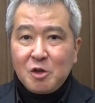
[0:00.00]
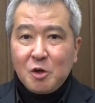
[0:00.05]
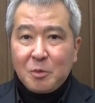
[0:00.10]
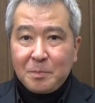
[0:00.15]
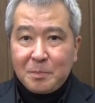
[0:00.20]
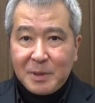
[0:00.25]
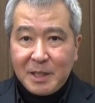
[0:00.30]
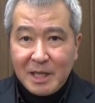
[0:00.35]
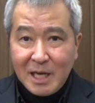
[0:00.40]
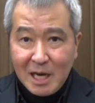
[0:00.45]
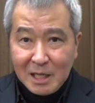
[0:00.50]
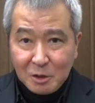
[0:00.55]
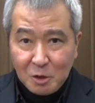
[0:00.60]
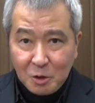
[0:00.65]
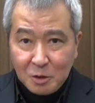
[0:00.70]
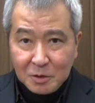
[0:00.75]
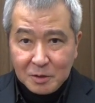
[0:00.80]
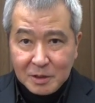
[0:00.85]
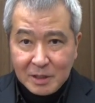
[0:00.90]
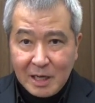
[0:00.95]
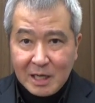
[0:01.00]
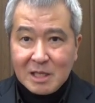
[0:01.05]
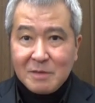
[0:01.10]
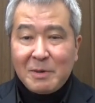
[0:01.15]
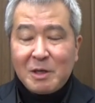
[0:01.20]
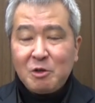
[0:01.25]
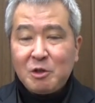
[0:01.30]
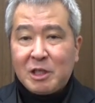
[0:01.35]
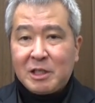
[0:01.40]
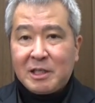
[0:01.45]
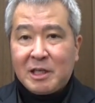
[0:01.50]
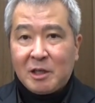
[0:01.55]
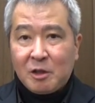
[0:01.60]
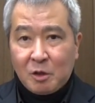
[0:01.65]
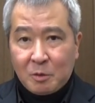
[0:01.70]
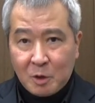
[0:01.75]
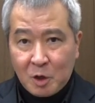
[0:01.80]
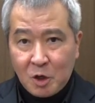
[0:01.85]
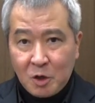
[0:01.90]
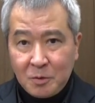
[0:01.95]
初ピアノで始まるんですけれ
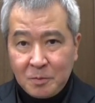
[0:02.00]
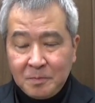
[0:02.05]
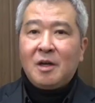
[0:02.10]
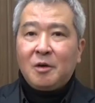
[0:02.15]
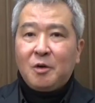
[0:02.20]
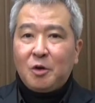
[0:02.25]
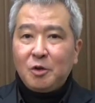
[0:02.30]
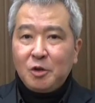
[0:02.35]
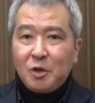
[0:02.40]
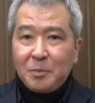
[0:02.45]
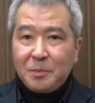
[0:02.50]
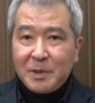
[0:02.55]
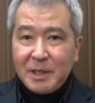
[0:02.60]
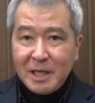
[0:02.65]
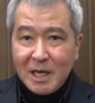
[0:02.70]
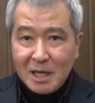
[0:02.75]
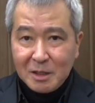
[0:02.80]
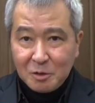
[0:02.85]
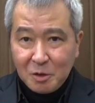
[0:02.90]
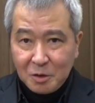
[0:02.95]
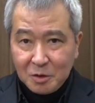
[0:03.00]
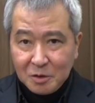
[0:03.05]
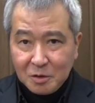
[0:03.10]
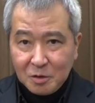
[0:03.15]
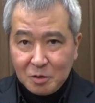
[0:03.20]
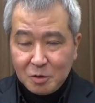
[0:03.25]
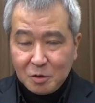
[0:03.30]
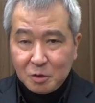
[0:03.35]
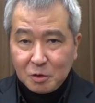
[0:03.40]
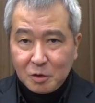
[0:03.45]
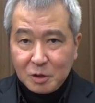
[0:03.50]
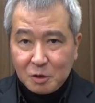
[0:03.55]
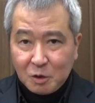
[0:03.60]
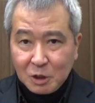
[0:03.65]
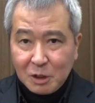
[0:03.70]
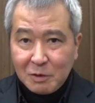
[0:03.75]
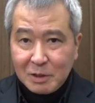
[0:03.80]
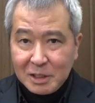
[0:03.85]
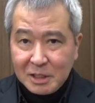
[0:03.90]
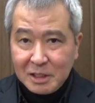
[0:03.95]
ども、このピアノということにこ
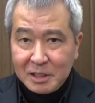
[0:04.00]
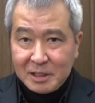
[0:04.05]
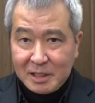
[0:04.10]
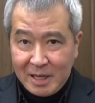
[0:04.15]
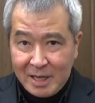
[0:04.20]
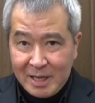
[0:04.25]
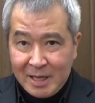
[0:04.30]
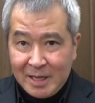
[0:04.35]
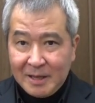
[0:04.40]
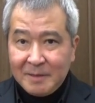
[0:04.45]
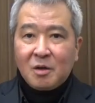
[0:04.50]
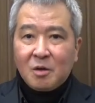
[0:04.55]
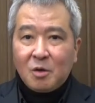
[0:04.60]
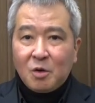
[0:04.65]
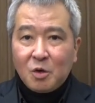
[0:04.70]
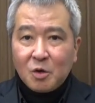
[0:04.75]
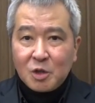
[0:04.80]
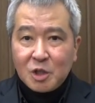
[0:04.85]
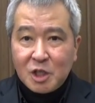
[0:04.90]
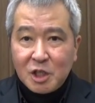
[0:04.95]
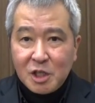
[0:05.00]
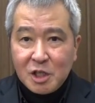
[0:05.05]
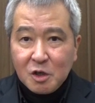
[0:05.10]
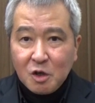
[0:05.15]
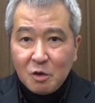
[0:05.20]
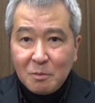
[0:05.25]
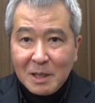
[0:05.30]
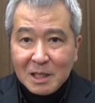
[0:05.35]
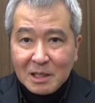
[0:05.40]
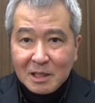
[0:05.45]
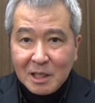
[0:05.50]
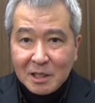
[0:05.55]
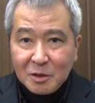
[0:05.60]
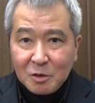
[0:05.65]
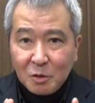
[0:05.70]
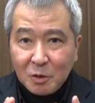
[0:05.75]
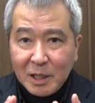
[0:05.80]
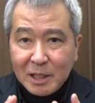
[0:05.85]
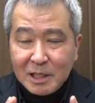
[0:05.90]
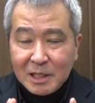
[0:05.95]
だわりすぎて、こう縮こまった
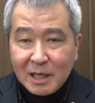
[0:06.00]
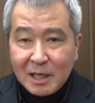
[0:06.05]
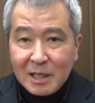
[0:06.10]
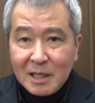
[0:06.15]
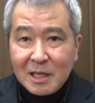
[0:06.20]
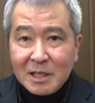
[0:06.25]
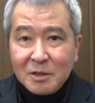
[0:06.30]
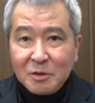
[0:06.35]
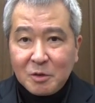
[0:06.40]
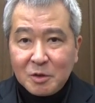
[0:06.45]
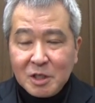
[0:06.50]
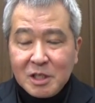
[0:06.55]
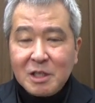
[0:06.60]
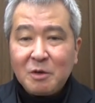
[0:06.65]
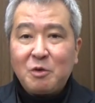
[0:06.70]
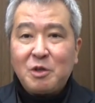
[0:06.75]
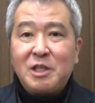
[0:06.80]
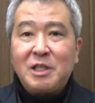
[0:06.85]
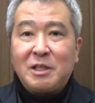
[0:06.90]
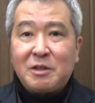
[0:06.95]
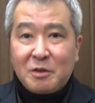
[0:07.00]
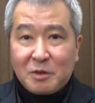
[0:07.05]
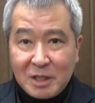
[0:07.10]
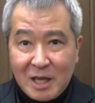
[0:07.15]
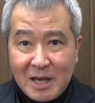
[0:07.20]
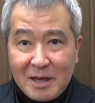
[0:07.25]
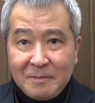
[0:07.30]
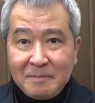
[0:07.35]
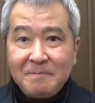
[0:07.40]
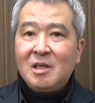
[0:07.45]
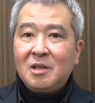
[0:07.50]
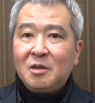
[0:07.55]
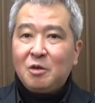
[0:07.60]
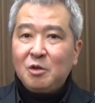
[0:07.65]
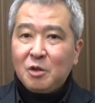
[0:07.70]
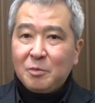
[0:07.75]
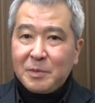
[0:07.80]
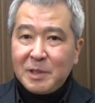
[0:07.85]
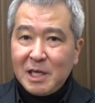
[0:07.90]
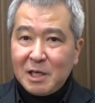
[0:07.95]
表現にならないようにしてほしいんですよね。こ
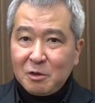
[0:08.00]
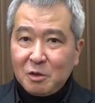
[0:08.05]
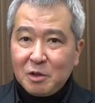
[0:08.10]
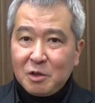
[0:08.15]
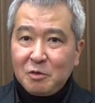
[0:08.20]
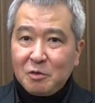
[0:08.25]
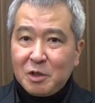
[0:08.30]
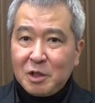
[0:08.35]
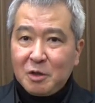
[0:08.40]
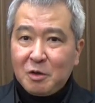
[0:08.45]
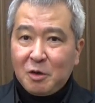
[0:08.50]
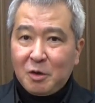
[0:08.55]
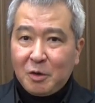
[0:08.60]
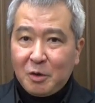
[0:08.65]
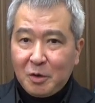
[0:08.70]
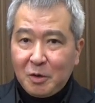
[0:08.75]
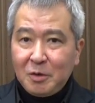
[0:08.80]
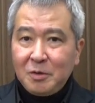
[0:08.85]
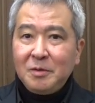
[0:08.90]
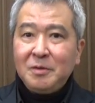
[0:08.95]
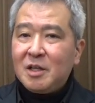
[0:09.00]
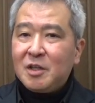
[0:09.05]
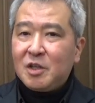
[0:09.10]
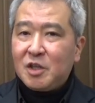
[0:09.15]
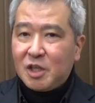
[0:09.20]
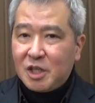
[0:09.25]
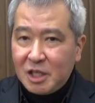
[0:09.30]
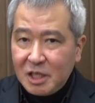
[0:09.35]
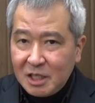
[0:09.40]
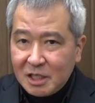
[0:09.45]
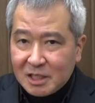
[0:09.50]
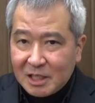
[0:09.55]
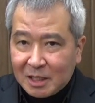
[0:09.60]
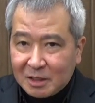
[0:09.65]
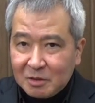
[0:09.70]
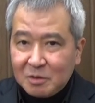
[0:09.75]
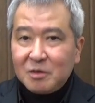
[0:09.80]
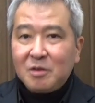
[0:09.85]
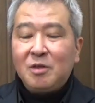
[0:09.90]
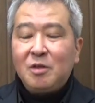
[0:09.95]
のピアノという記号を小さ
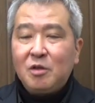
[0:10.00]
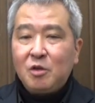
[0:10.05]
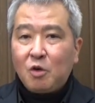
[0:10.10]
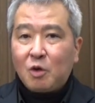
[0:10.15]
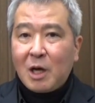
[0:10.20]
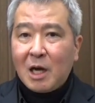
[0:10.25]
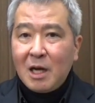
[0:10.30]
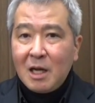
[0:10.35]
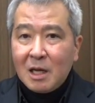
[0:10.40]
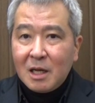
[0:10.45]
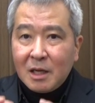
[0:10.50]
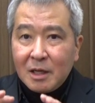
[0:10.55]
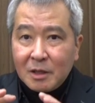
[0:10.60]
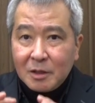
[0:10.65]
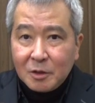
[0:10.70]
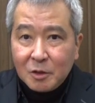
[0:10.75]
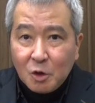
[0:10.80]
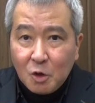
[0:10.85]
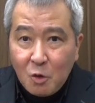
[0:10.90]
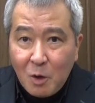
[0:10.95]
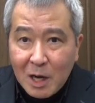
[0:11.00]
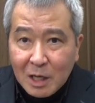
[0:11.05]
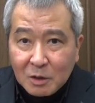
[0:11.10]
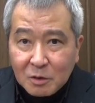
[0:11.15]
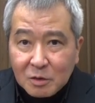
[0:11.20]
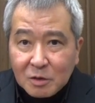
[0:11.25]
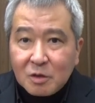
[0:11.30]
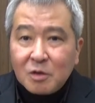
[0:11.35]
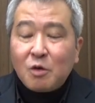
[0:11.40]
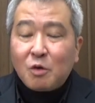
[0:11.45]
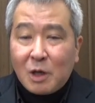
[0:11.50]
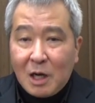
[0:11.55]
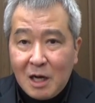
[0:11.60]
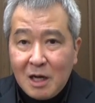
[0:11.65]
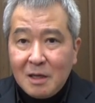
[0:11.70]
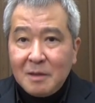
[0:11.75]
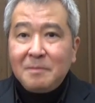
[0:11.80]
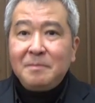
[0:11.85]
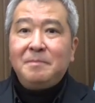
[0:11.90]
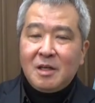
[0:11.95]
くとか弱くと
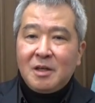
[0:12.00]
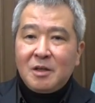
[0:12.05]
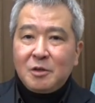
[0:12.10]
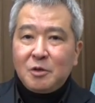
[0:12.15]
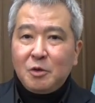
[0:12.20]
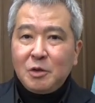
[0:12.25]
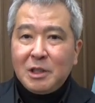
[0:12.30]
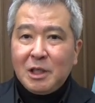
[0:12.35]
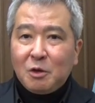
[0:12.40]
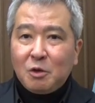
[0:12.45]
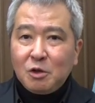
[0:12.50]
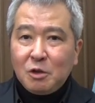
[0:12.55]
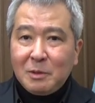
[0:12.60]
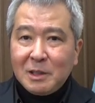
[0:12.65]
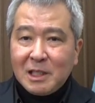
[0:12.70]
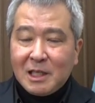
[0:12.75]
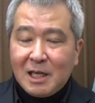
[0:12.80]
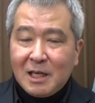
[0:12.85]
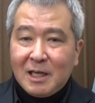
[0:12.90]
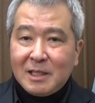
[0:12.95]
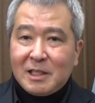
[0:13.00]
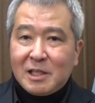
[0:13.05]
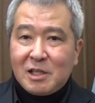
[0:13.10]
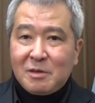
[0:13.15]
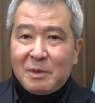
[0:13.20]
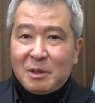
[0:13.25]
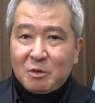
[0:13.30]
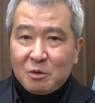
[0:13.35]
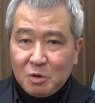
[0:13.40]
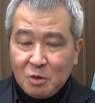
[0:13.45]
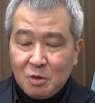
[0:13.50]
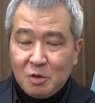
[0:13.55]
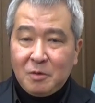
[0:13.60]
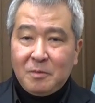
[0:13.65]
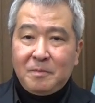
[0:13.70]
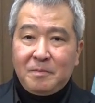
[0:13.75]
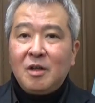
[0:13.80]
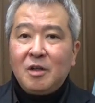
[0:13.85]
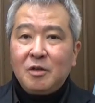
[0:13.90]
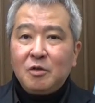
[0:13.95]
か、そういった言葉で考えてしまう
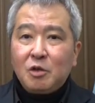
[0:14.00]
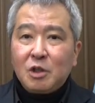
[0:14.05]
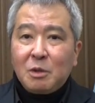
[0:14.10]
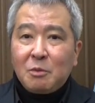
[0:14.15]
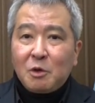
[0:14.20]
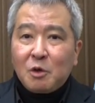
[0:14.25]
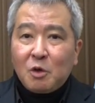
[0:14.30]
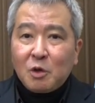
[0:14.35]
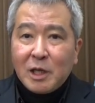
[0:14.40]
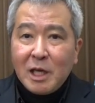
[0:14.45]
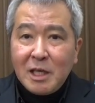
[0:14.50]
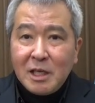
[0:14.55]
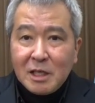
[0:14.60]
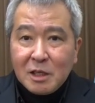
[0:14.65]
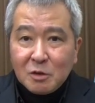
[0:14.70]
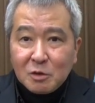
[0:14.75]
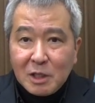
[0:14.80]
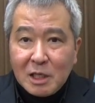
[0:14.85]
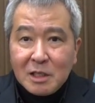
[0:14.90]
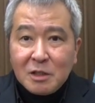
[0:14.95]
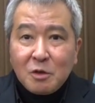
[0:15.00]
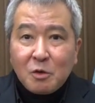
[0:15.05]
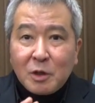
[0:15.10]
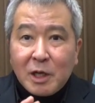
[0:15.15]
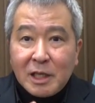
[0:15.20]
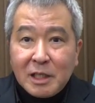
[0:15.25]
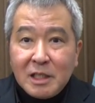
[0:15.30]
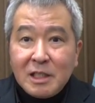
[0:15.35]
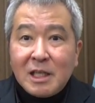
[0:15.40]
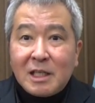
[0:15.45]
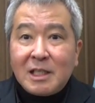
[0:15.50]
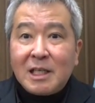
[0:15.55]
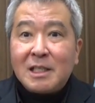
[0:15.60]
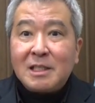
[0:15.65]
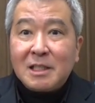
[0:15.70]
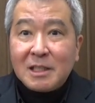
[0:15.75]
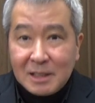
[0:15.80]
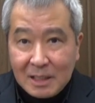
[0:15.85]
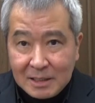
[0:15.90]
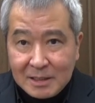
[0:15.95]
と、とてもこう元気のない表現になりや
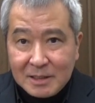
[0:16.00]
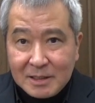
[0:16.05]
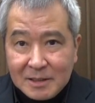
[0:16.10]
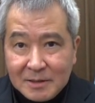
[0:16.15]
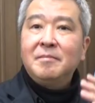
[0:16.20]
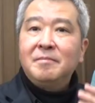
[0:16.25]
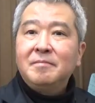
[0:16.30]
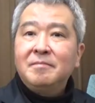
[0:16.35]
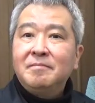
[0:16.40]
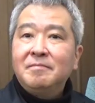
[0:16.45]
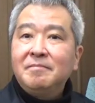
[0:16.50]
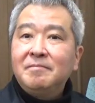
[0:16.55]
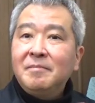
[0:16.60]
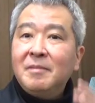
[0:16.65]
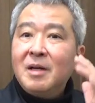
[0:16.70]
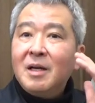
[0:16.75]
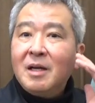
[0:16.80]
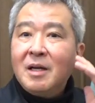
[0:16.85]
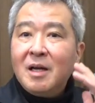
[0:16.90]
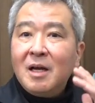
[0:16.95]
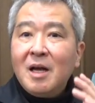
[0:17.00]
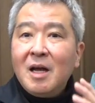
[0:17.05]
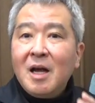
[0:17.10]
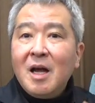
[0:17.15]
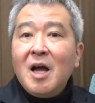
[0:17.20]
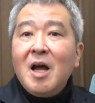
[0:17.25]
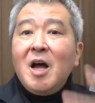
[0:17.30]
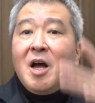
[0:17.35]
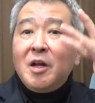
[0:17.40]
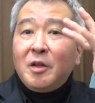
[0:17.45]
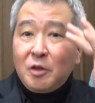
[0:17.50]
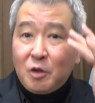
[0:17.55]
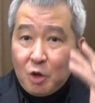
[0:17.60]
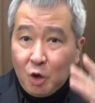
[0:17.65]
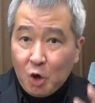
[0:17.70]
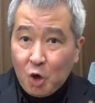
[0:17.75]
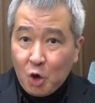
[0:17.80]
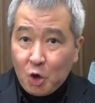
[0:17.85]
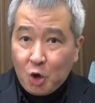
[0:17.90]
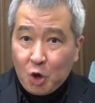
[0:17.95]
すいです。
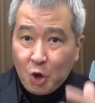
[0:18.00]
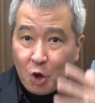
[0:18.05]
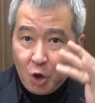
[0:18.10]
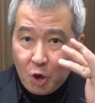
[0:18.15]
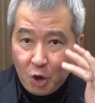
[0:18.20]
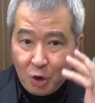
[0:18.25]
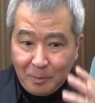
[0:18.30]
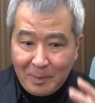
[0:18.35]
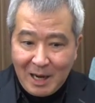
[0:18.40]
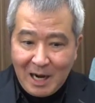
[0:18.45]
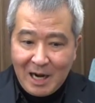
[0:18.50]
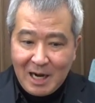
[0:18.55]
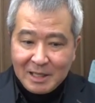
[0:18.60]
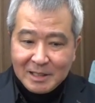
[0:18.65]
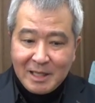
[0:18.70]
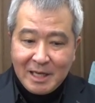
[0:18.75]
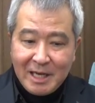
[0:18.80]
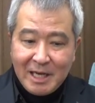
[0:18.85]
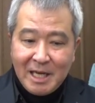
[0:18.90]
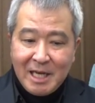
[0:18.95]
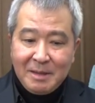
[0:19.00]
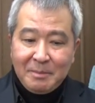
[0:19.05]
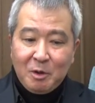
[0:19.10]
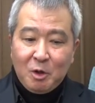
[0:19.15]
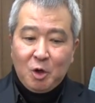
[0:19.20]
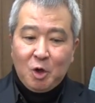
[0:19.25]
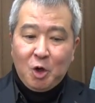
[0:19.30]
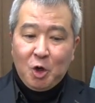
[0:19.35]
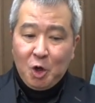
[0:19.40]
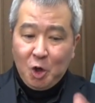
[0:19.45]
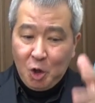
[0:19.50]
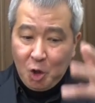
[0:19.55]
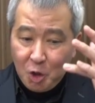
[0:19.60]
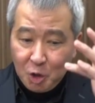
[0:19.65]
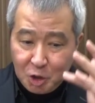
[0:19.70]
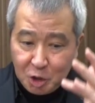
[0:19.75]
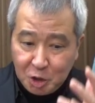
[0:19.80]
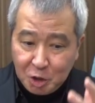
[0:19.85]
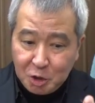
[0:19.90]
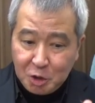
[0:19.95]
どこまで
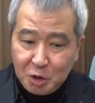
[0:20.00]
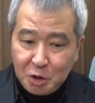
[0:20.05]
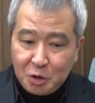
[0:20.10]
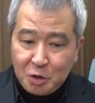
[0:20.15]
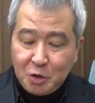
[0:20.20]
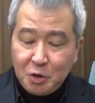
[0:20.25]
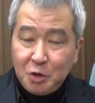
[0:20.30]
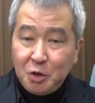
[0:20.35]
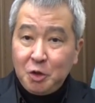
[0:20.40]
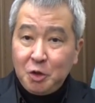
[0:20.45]
も続く